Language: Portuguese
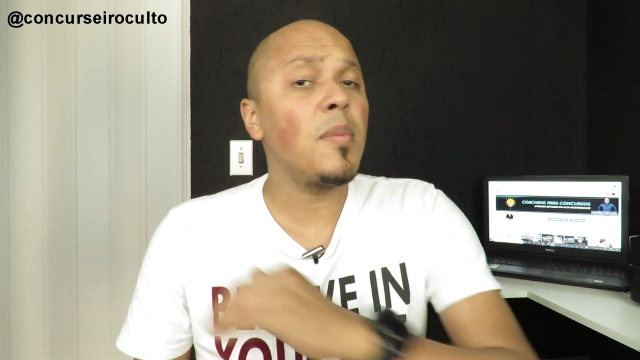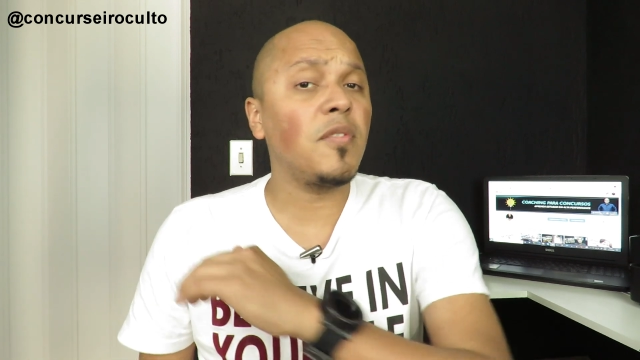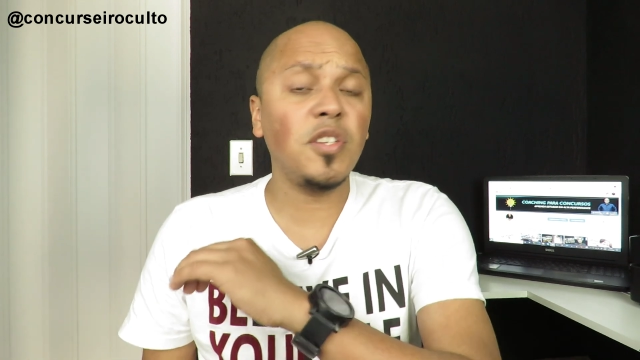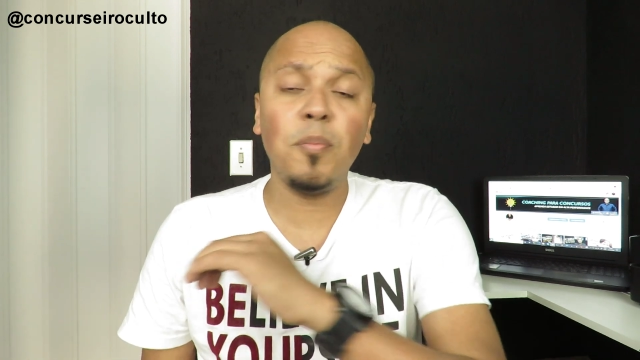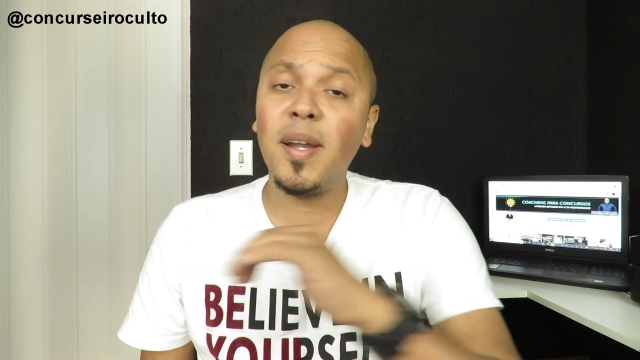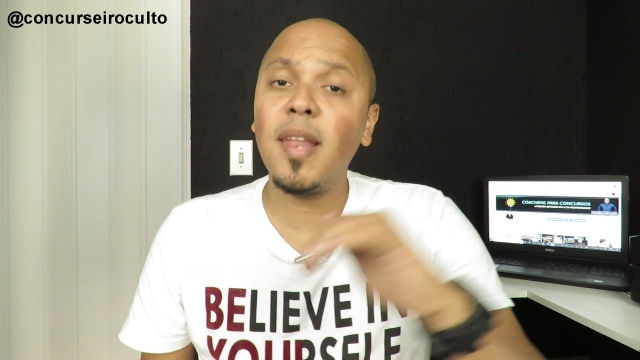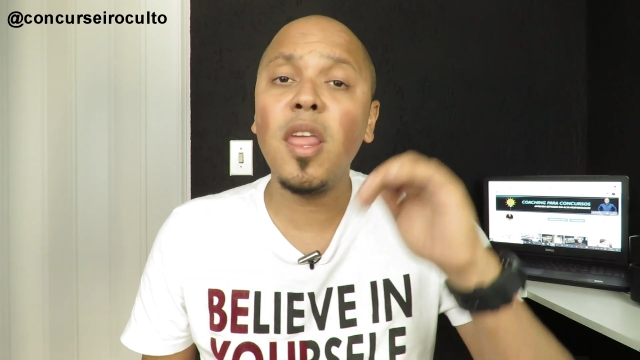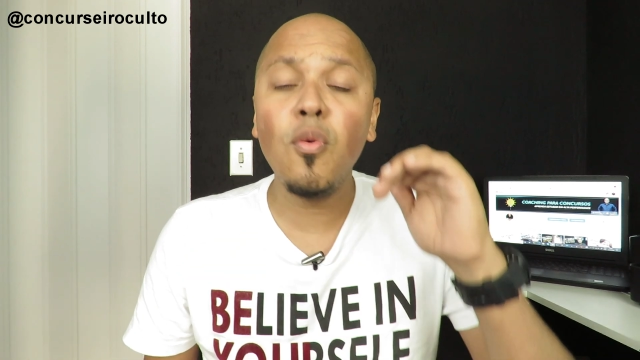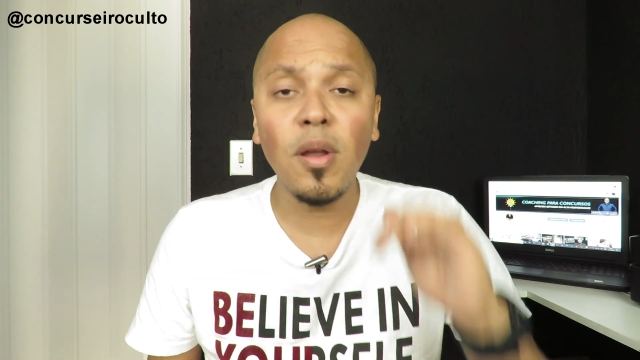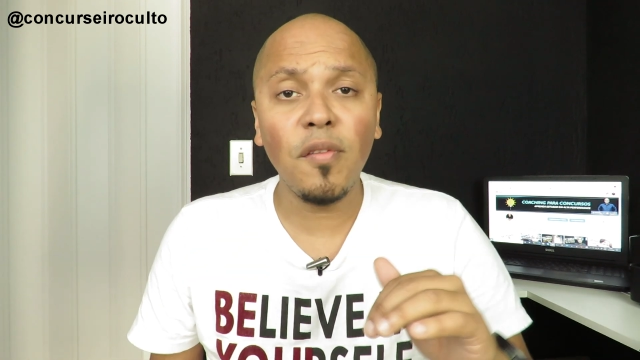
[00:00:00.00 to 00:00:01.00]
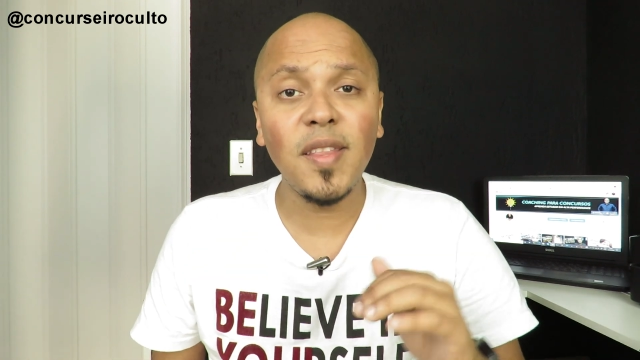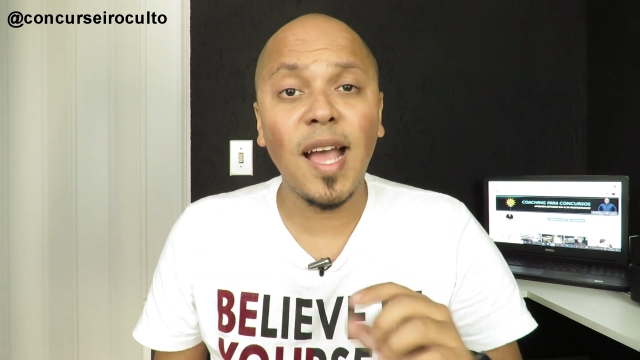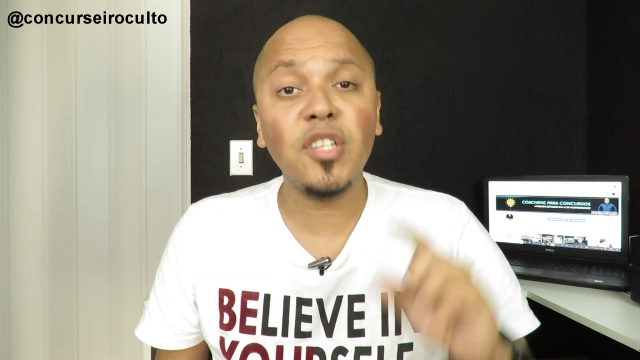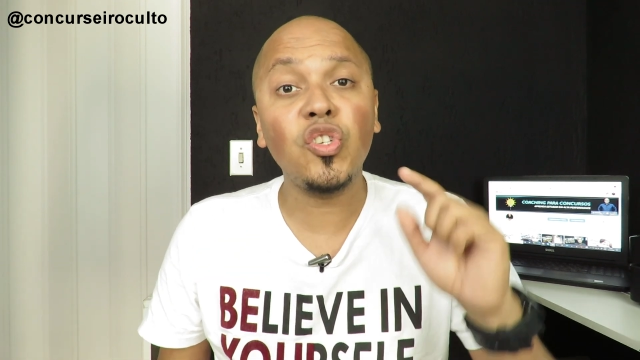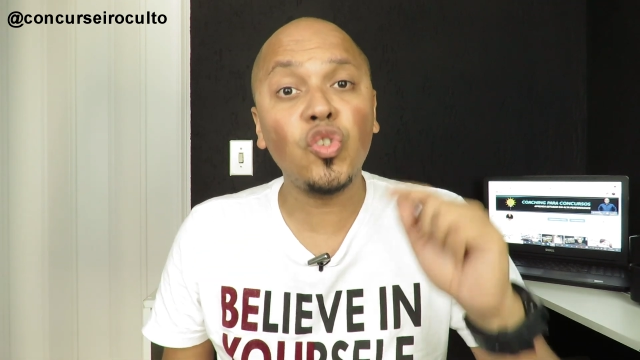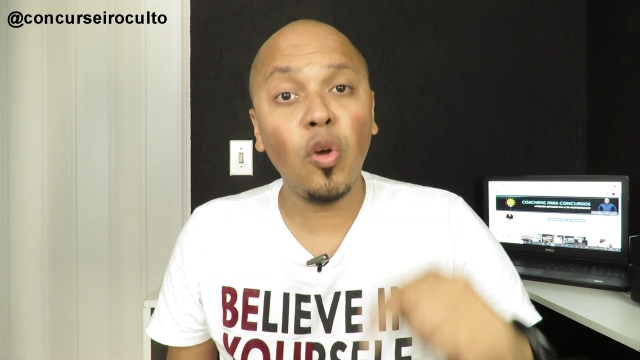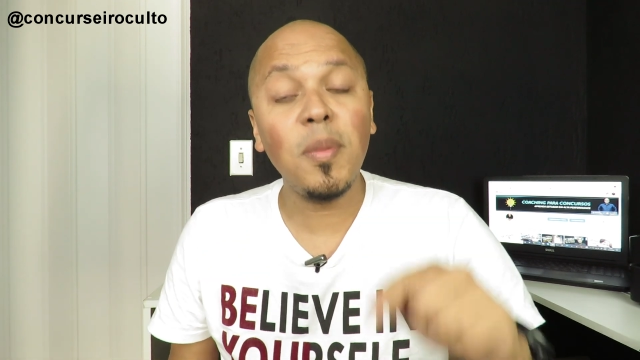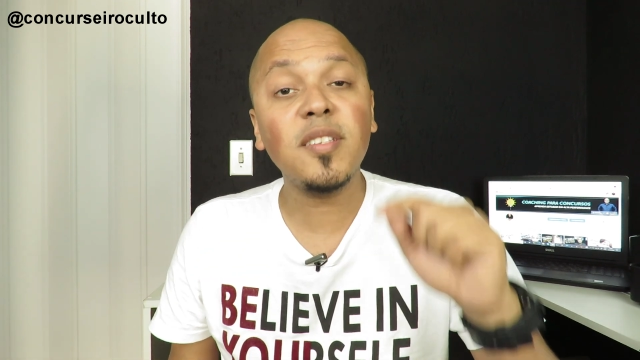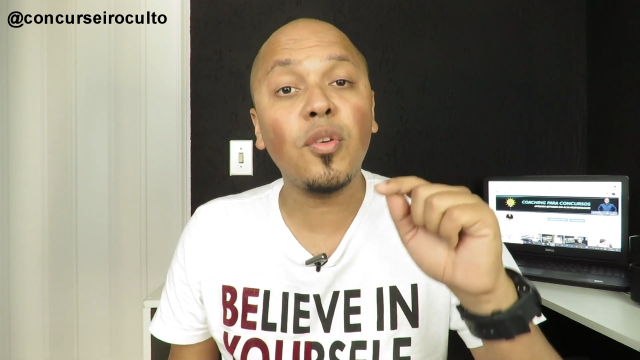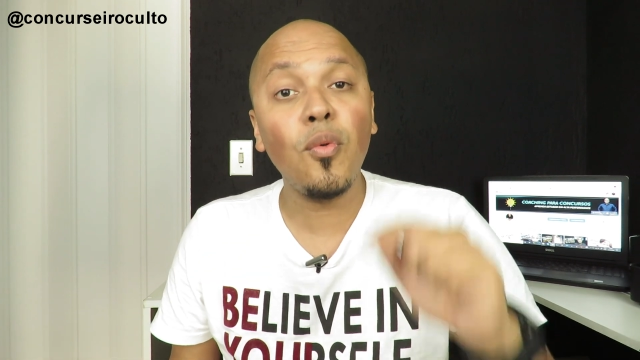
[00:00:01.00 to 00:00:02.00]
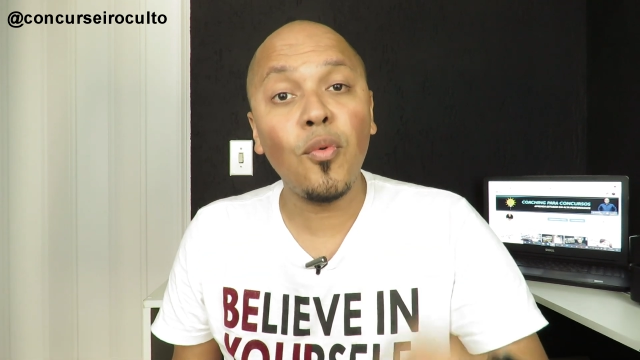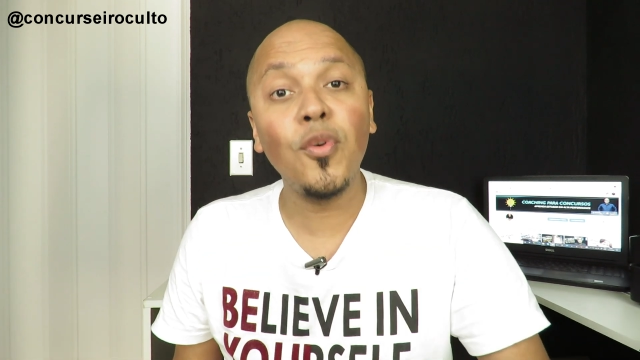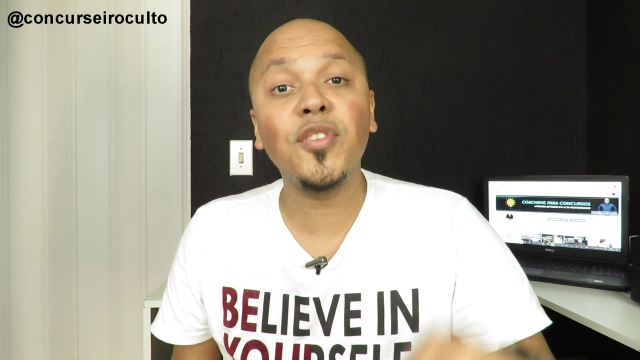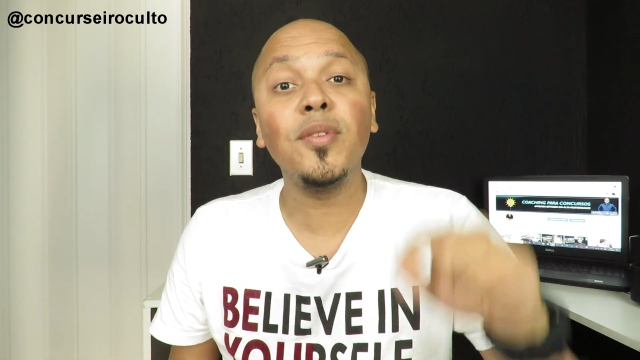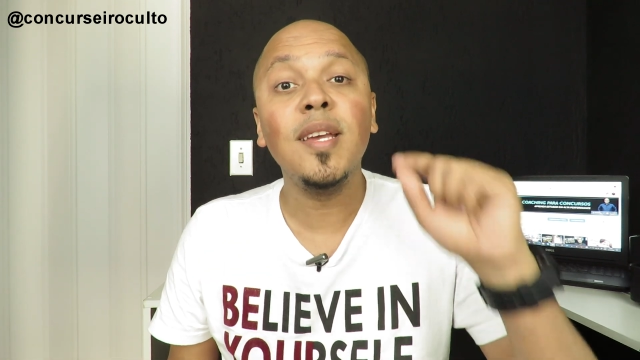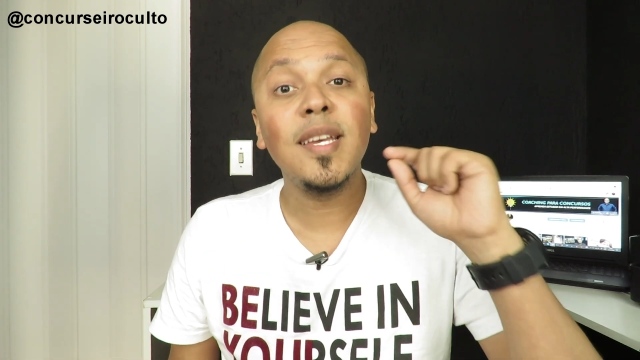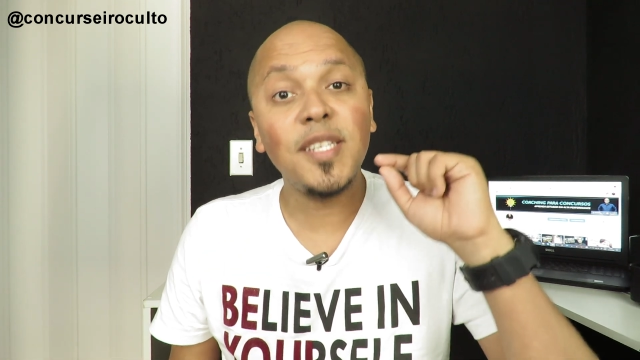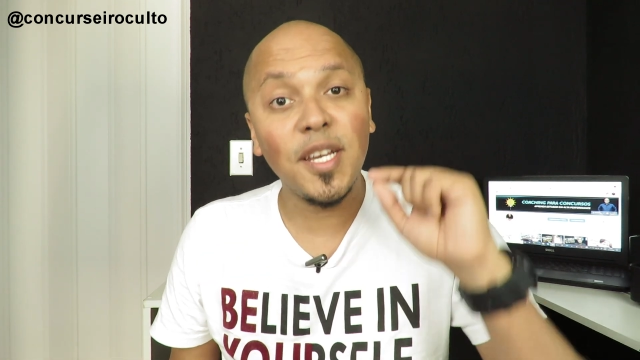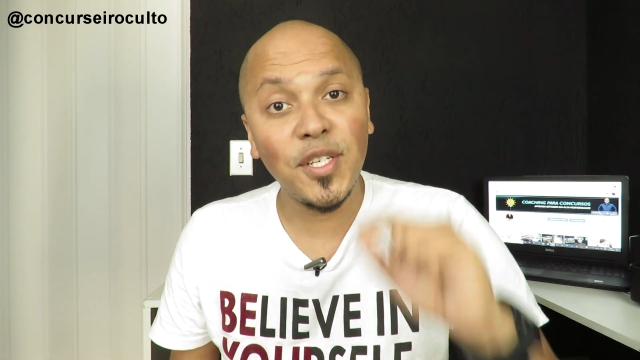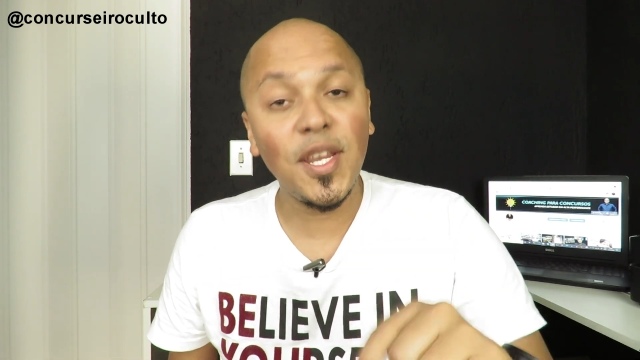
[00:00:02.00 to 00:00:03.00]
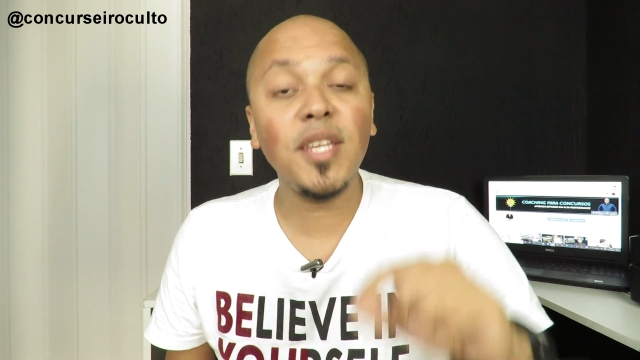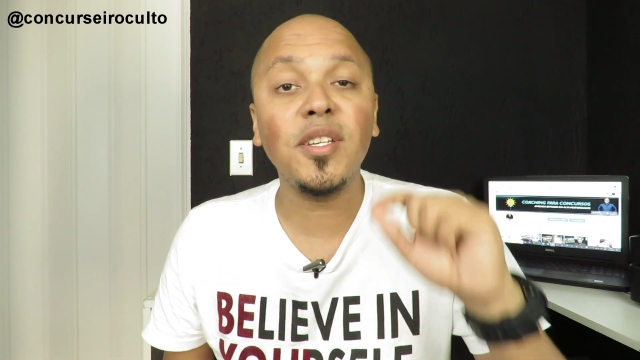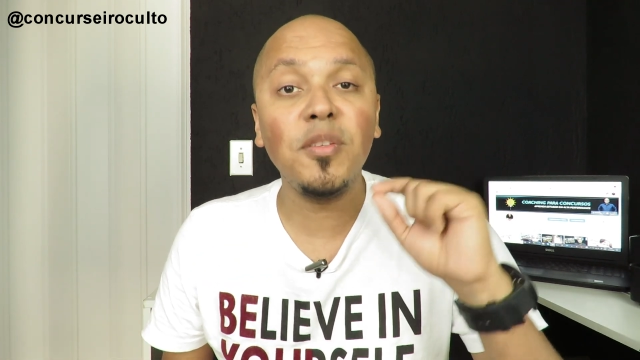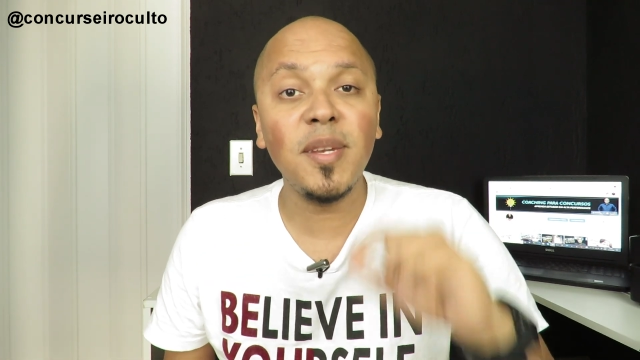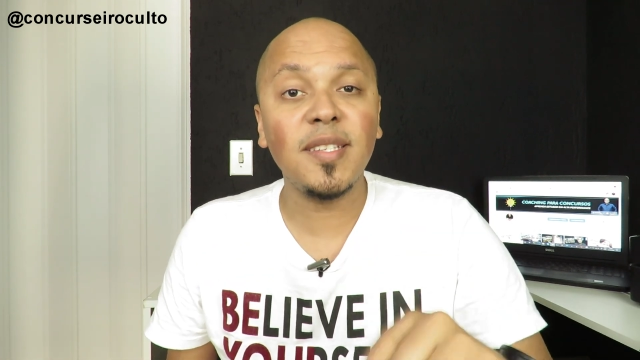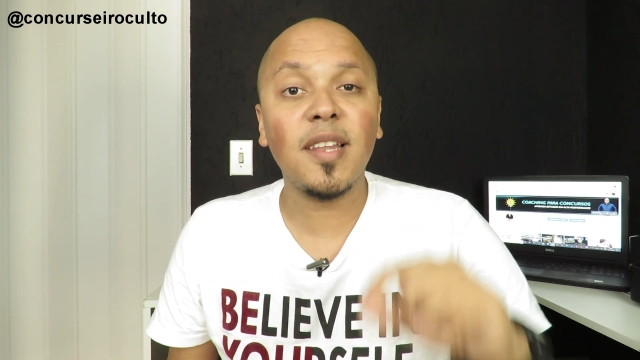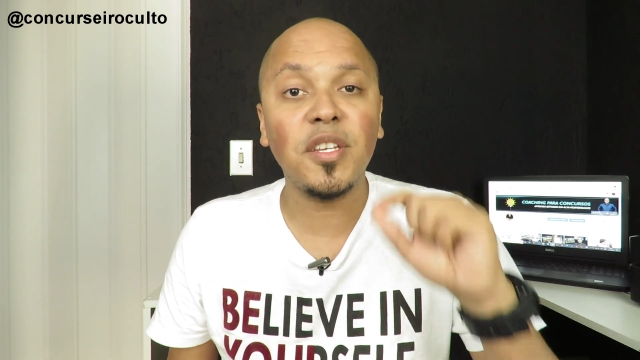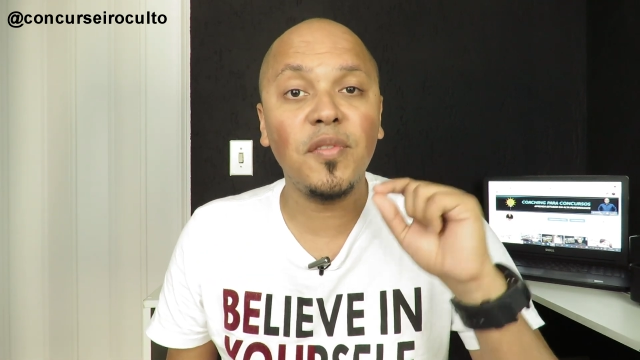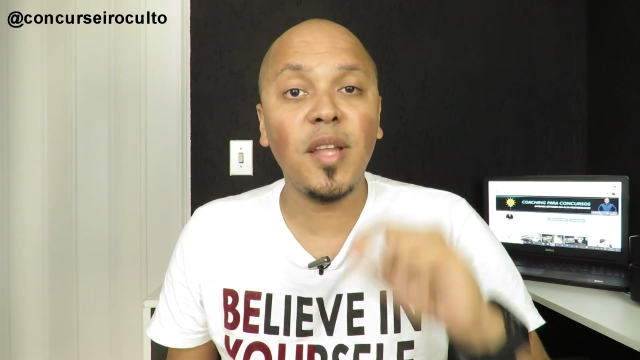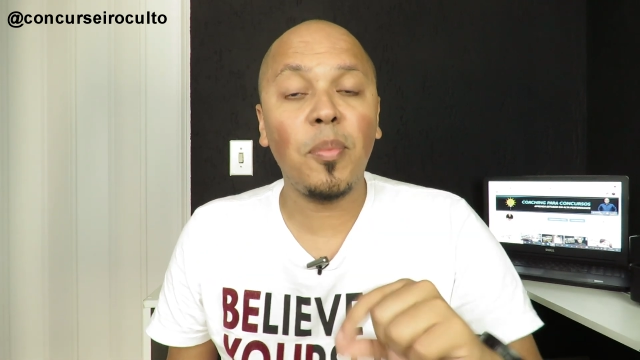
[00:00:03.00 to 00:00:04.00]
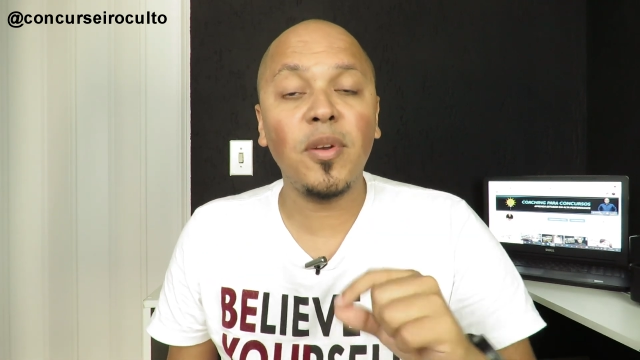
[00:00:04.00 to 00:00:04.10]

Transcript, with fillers: para você não perder nenhuma novidade sobre esse concurso de agente administrativo